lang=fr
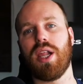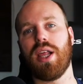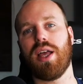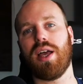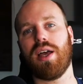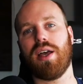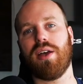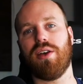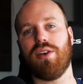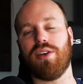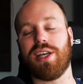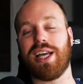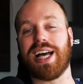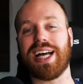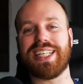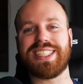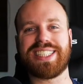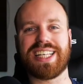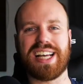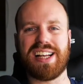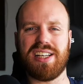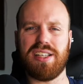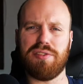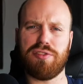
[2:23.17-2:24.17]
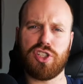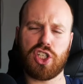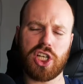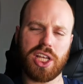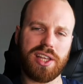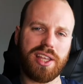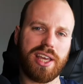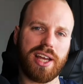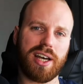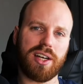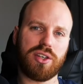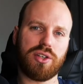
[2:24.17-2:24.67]
euh, grâce à un livre
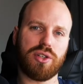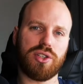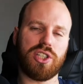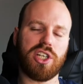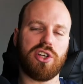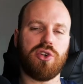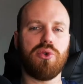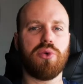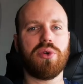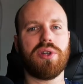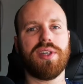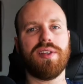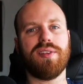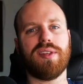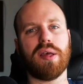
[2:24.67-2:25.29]
génial que j'ai lu qui